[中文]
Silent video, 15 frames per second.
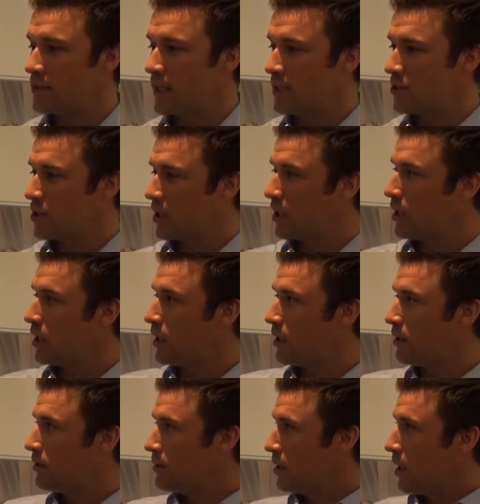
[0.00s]
在这
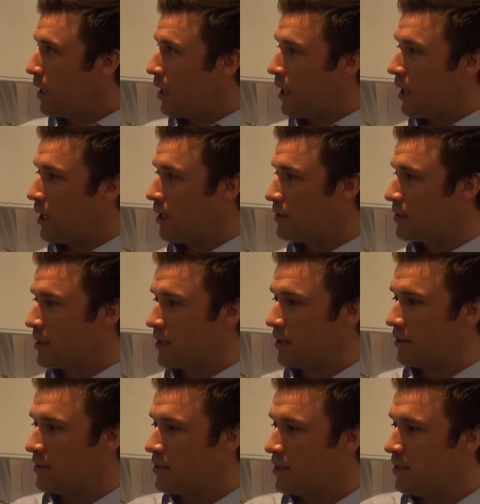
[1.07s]
个啊，在这
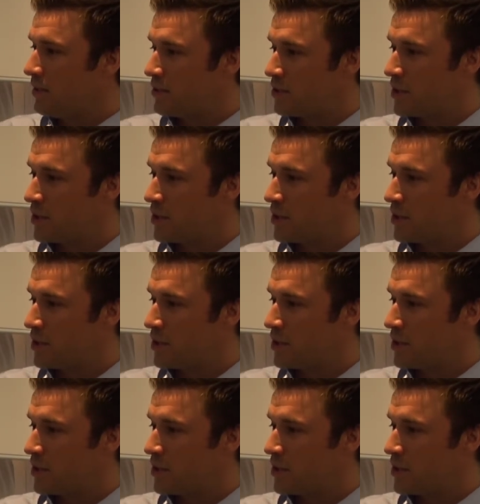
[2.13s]
个地，